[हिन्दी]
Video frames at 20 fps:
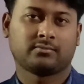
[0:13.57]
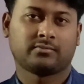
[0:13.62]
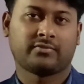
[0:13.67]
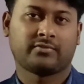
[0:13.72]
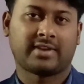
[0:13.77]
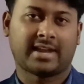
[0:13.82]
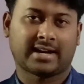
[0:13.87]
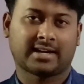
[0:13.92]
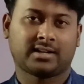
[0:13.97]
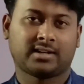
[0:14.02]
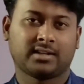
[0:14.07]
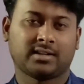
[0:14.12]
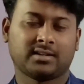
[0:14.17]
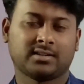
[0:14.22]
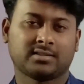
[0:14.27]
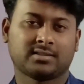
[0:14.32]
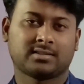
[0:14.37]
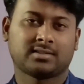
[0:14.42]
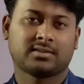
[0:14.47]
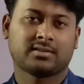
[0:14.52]

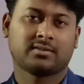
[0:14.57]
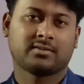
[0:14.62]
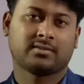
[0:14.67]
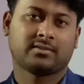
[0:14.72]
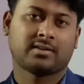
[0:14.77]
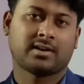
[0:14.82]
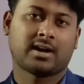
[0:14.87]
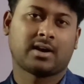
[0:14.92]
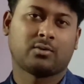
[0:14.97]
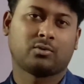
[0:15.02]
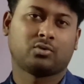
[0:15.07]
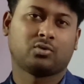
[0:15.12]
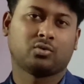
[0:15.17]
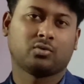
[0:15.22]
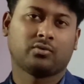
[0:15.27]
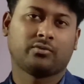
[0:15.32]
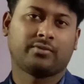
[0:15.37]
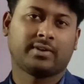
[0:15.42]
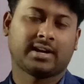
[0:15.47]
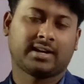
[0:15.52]
फैक्टर्स हाउ टू
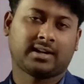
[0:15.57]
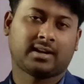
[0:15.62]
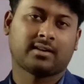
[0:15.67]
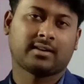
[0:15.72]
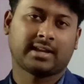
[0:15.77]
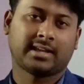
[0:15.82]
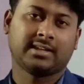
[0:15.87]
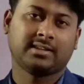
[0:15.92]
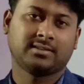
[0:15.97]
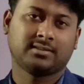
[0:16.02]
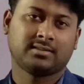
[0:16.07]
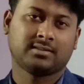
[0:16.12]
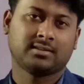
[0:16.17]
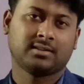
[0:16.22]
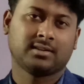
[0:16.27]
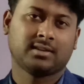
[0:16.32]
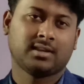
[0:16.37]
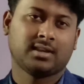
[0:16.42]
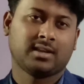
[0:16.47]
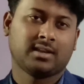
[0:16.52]
फैक्टराइज
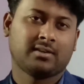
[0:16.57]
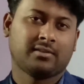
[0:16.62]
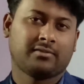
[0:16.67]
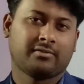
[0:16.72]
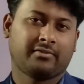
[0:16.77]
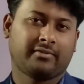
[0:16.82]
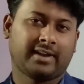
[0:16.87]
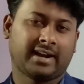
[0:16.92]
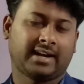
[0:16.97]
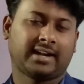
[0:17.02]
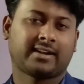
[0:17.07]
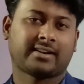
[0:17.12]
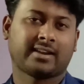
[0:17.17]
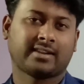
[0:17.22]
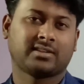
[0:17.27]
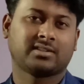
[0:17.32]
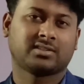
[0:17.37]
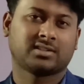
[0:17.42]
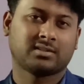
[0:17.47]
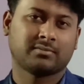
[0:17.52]

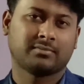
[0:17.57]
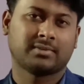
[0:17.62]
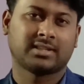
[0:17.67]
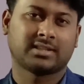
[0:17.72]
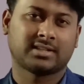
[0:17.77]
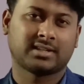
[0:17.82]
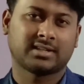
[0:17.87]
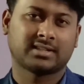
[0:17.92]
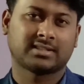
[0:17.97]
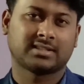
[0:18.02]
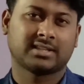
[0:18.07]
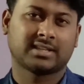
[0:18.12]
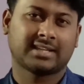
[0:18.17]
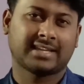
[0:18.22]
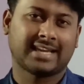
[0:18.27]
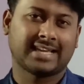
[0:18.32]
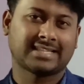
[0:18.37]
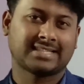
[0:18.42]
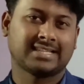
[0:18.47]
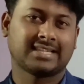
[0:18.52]
फैक्टराइजेशन मेथड से
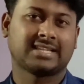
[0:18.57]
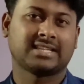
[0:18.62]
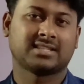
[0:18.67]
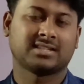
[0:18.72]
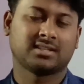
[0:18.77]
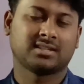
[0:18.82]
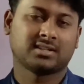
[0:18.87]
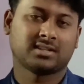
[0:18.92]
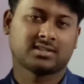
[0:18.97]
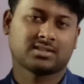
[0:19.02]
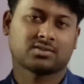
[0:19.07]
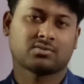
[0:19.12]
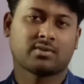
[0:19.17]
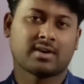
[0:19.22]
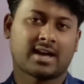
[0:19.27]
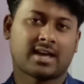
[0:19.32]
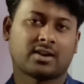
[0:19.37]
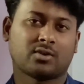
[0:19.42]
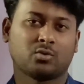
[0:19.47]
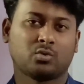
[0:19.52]
कैसे किसी का
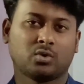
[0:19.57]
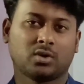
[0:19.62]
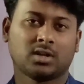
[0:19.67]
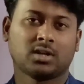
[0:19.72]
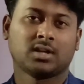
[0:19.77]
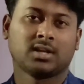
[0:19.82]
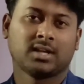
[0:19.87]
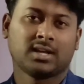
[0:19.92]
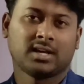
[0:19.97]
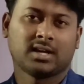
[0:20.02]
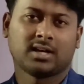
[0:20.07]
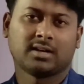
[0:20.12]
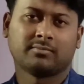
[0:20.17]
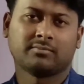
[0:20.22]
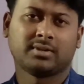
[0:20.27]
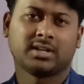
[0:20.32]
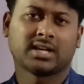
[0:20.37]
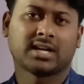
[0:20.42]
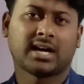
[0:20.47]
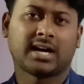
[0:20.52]
स्क्वायर रूट हम
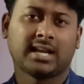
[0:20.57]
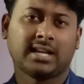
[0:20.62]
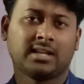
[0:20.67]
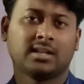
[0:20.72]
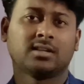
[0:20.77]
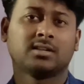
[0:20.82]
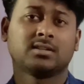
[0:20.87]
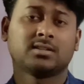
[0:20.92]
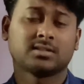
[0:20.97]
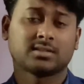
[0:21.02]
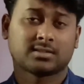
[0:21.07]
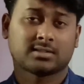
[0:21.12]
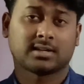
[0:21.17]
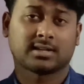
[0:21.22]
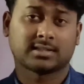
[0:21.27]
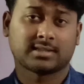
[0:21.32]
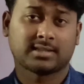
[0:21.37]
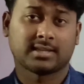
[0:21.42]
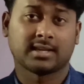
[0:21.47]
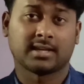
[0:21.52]
निकाल
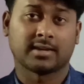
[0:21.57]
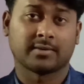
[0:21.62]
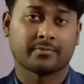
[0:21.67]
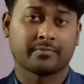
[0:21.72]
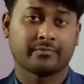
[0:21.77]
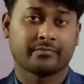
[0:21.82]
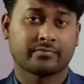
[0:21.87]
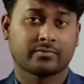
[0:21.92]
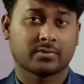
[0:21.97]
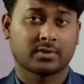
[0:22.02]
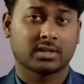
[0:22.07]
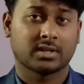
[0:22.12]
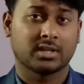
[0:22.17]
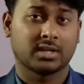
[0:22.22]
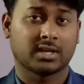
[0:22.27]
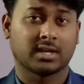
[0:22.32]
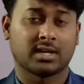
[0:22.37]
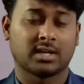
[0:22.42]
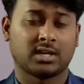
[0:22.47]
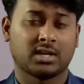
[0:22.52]
सकते हैं
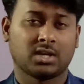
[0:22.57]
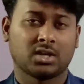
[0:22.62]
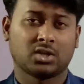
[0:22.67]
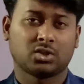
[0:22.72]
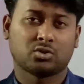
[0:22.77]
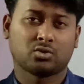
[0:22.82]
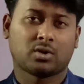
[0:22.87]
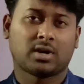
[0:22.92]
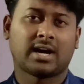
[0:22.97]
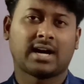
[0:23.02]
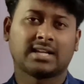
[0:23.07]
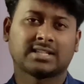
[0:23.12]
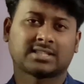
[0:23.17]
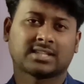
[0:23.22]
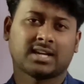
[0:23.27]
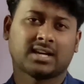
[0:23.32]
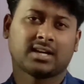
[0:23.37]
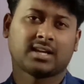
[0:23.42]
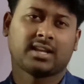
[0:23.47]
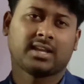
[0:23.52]
ठीक है तो आज
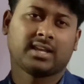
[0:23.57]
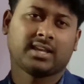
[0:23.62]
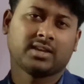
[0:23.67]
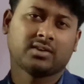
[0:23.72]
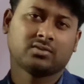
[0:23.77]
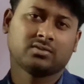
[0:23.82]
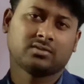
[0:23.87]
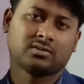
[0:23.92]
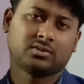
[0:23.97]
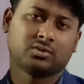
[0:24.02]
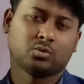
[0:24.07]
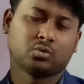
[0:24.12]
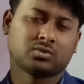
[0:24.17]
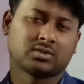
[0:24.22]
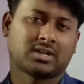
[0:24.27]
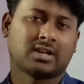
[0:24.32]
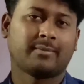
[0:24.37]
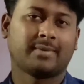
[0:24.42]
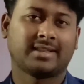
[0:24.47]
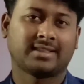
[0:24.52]
क्या करेंगे
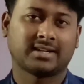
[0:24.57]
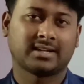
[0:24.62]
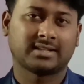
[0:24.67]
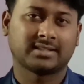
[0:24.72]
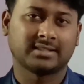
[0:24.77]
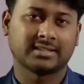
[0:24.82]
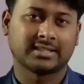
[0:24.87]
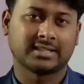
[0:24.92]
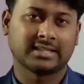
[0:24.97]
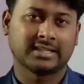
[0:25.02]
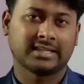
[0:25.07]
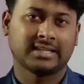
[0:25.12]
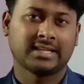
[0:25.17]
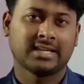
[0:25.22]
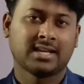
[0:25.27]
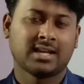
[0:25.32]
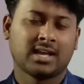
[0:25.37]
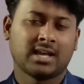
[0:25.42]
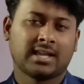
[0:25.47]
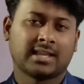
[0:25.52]
दूसरा मेथड सीखेंगे
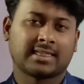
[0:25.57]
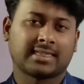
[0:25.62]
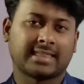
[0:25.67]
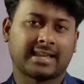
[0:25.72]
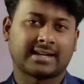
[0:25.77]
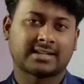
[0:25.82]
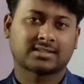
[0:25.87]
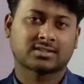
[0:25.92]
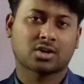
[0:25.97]
दैट्स